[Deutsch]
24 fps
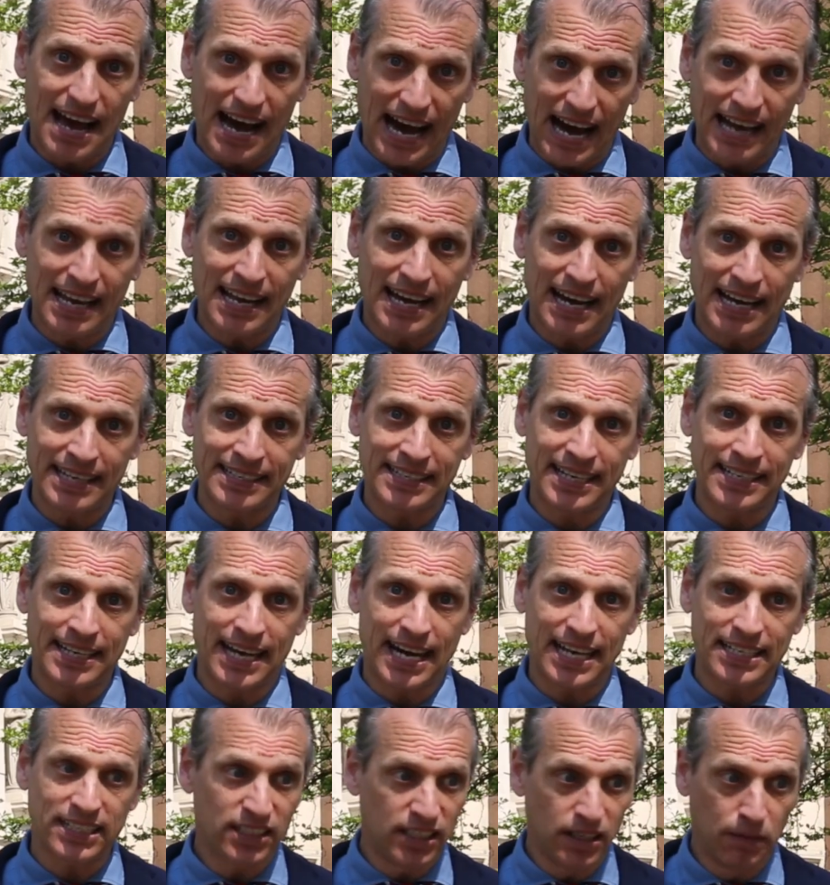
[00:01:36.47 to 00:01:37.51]
Alle anderen
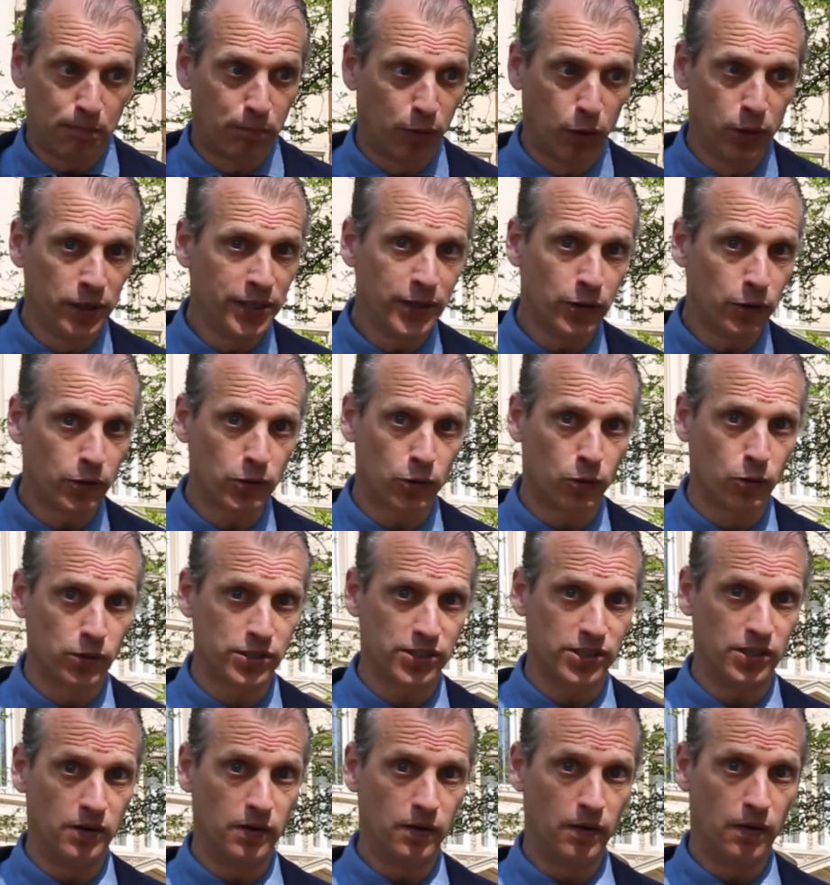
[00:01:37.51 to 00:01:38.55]
hatten Pulli und
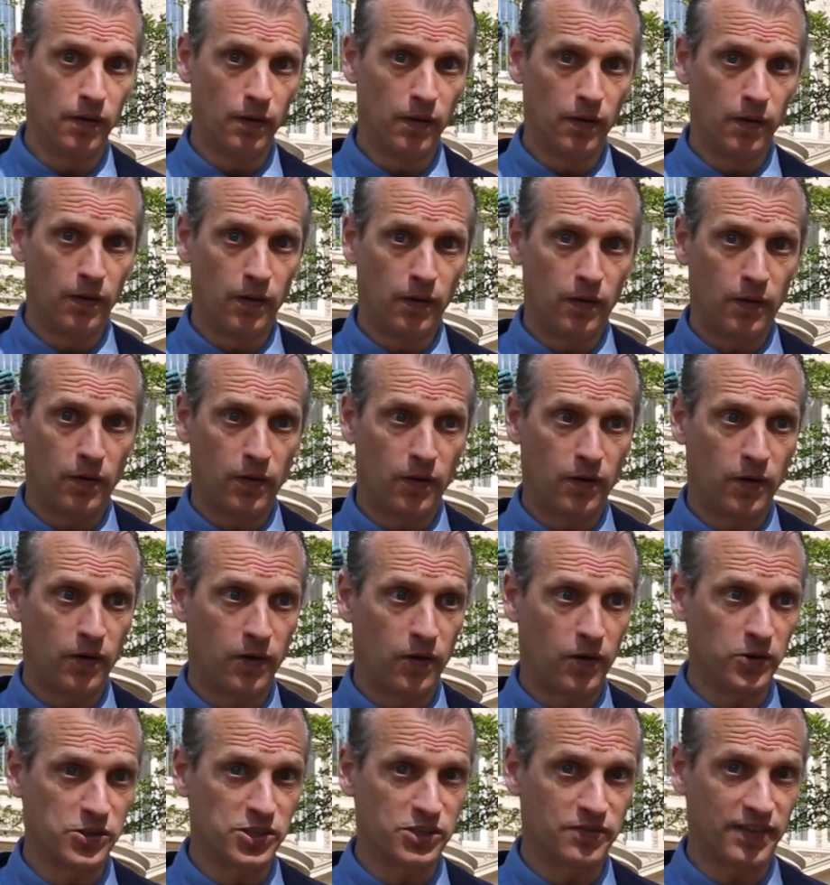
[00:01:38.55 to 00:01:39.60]
Hose
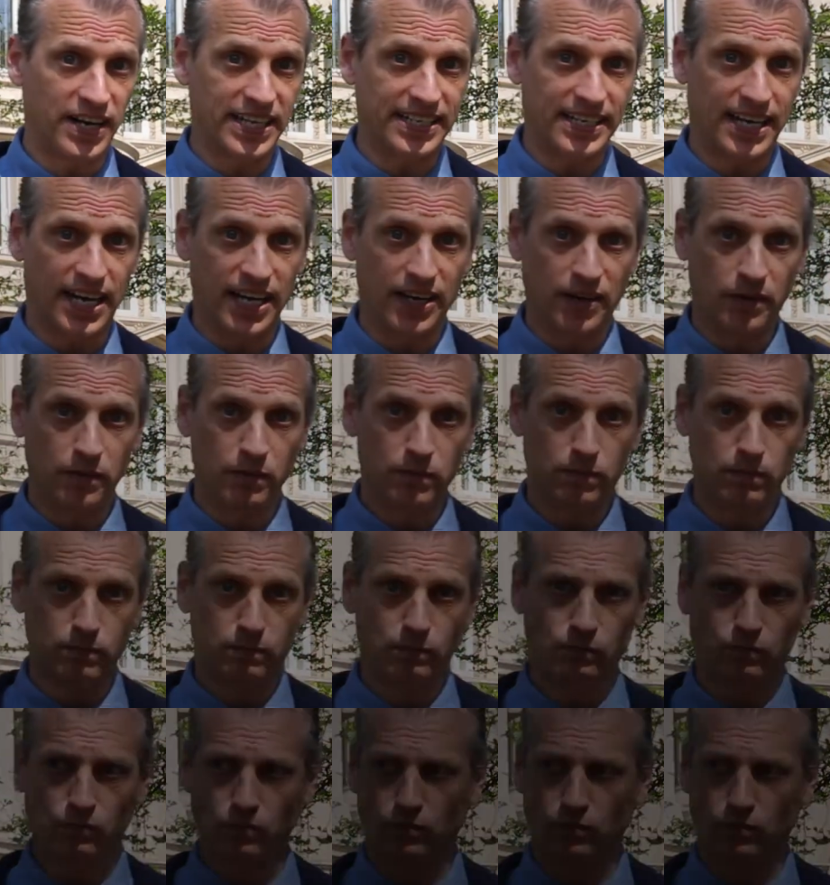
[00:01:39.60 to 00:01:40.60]
und so weiter an.